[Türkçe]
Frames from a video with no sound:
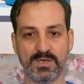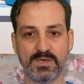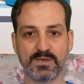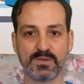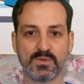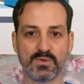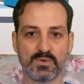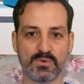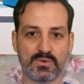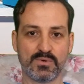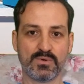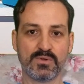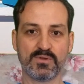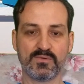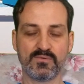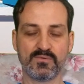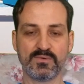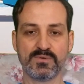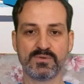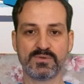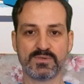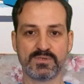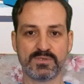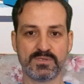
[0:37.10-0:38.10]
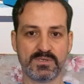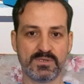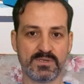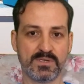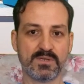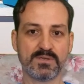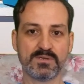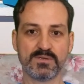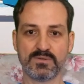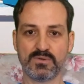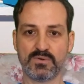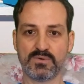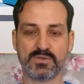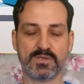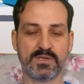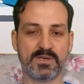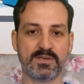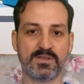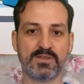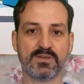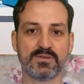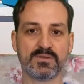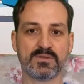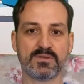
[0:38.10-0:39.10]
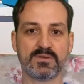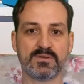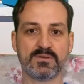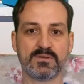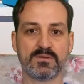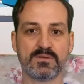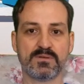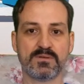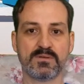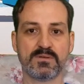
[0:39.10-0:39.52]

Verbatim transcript: Peki koronavirüs nasıl ortaya çıktı?